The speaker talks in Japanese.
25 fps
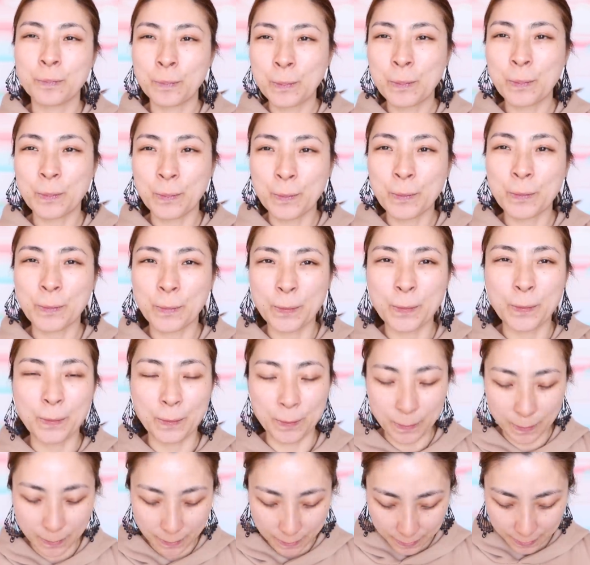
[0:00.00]
うんうんうんうんうんうん
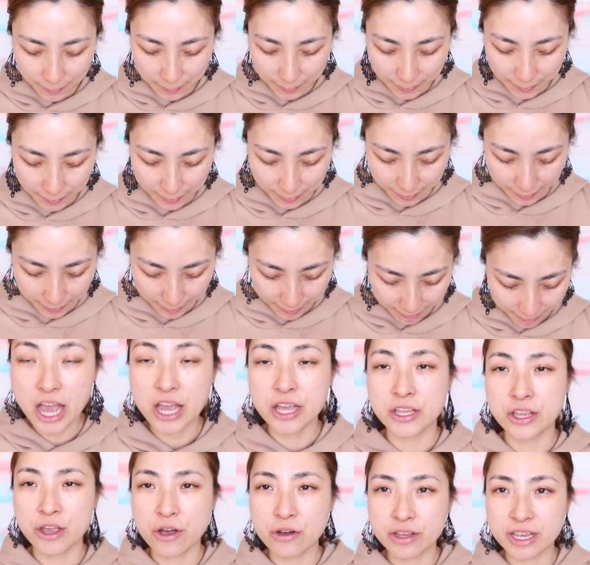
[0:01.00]

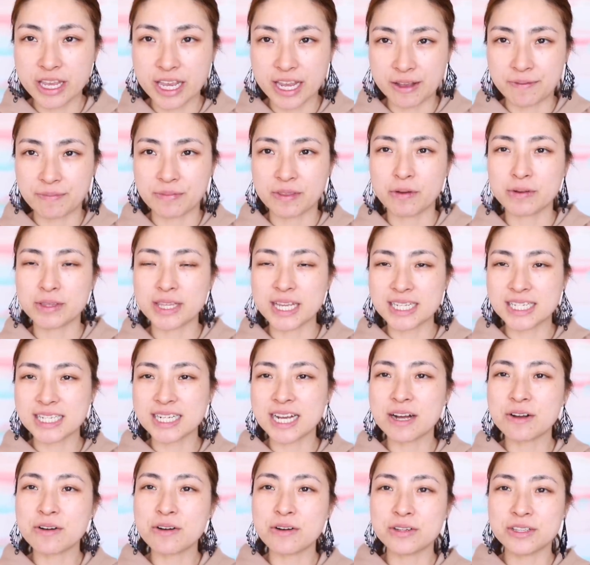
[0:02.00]
良き
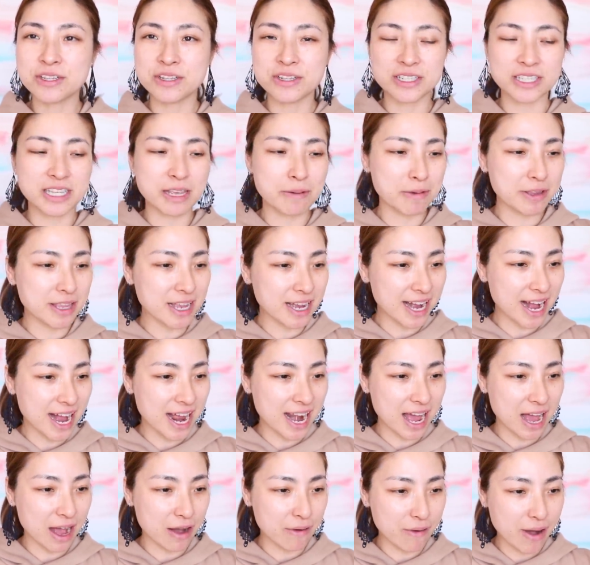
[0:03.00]
私が購入してみた
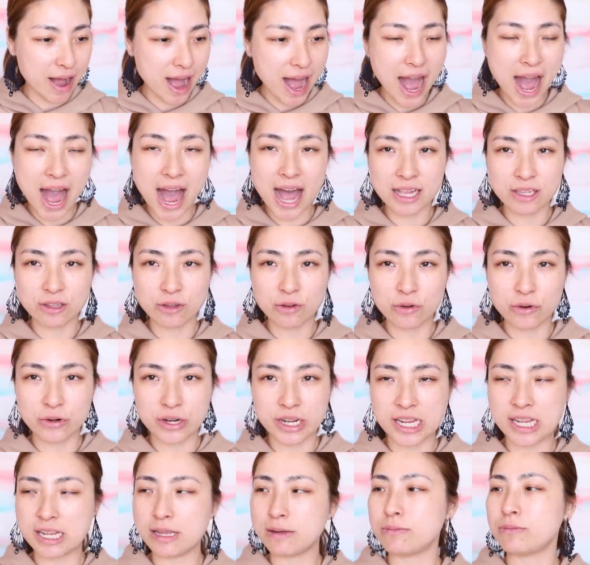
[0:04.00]
カラーは
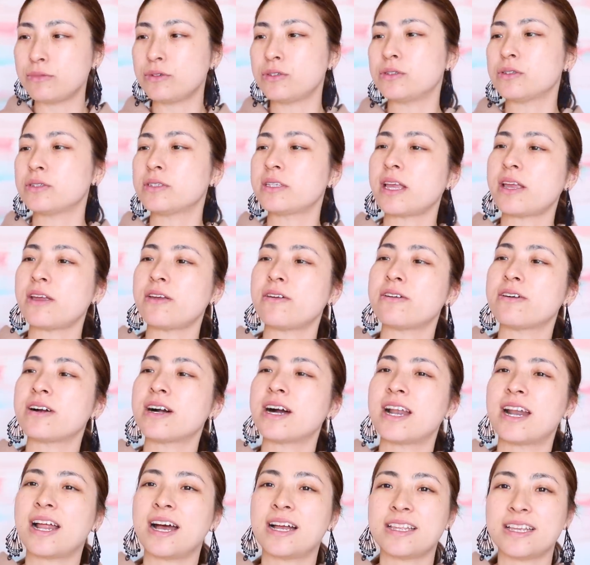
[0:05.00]
アドリームっていう
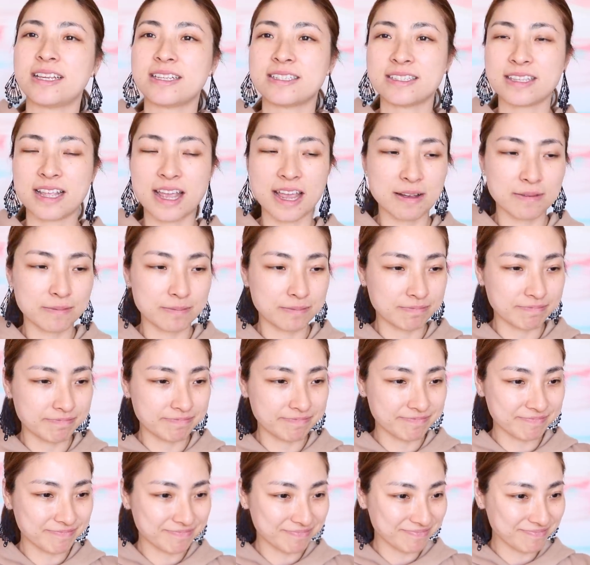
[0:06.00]
カラーですね
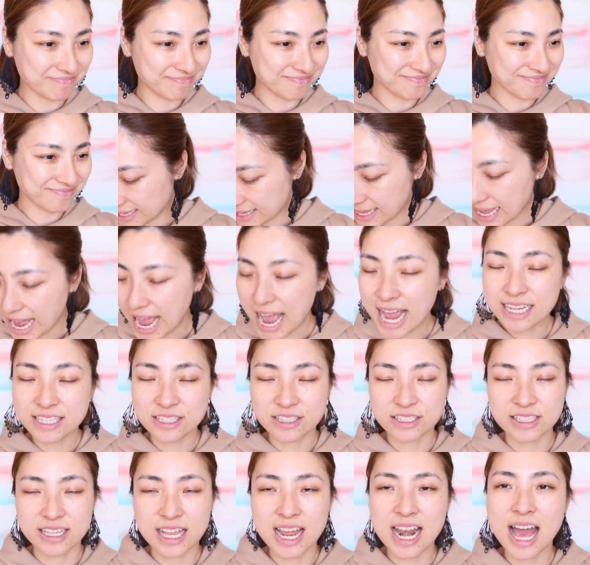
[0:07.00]
はい
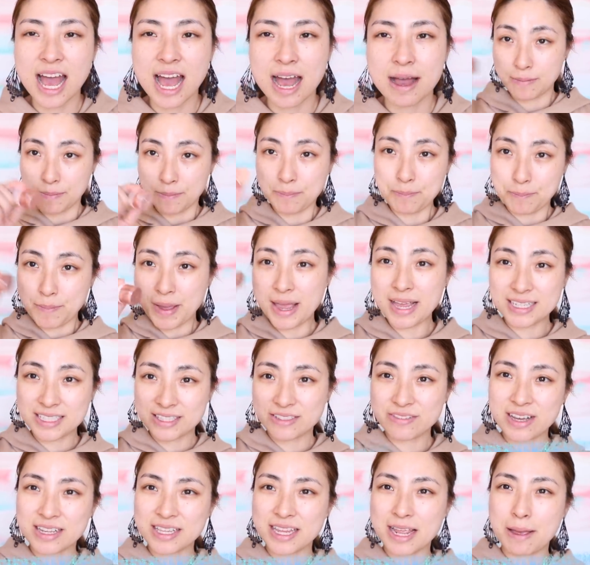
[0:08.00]
そしたら
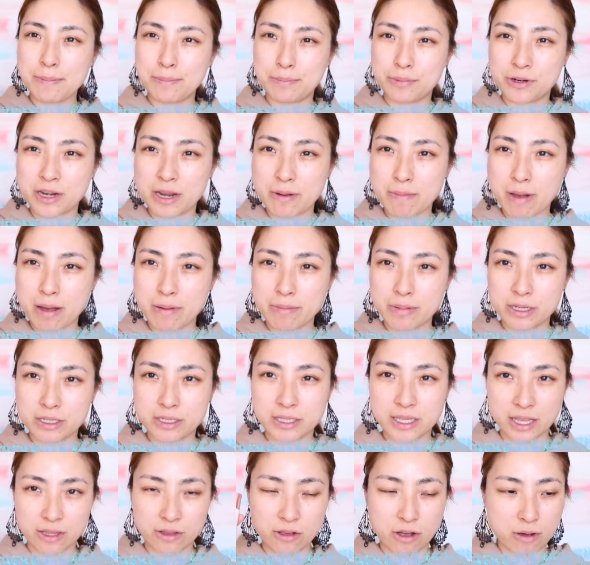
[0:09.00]
ベースはね
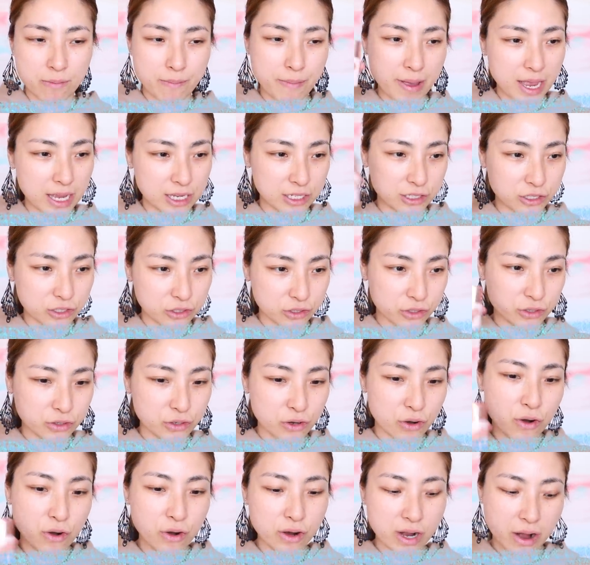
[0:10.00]
プリマビスタのベース
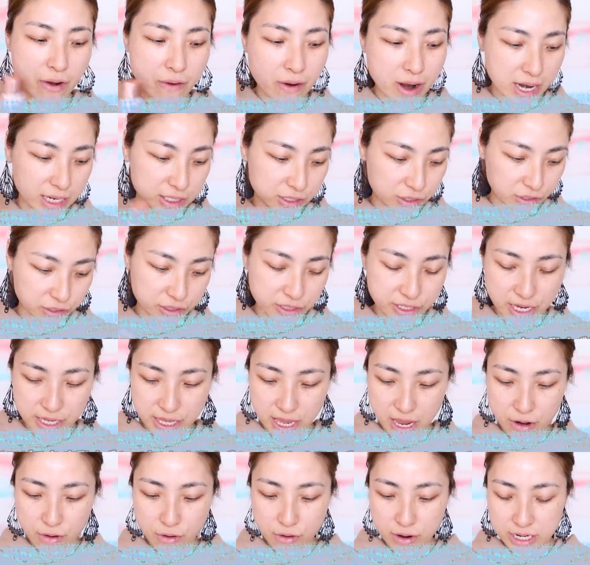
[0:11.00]
を変わらずつけ
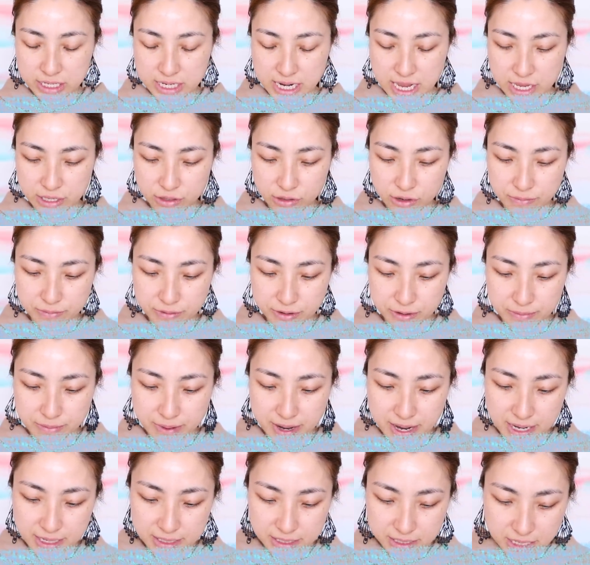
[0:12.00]
ていこうかなと思い
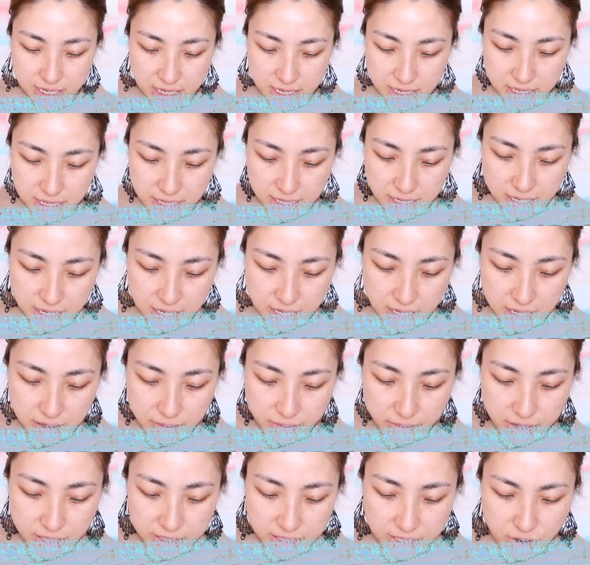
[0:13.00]
ます
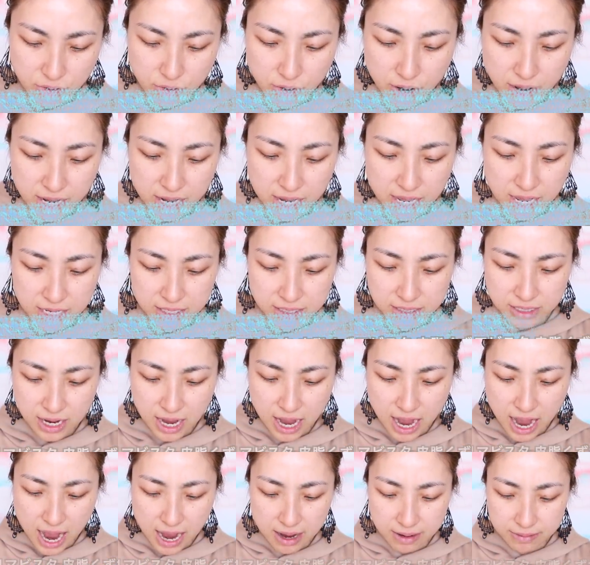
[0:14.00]
皆さんお元気です
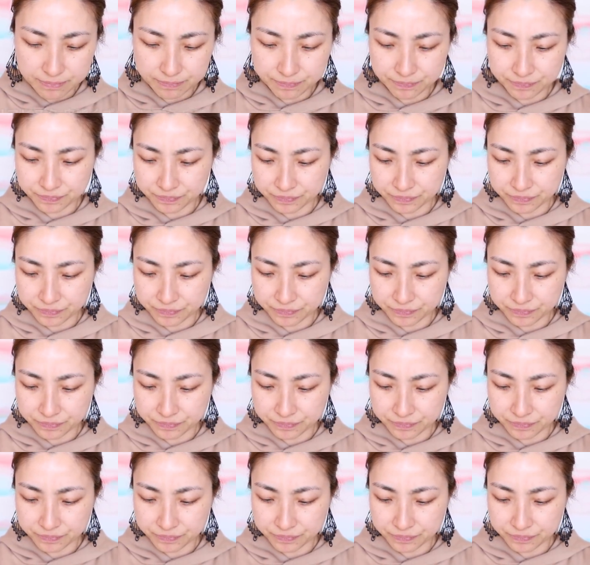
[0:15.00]
か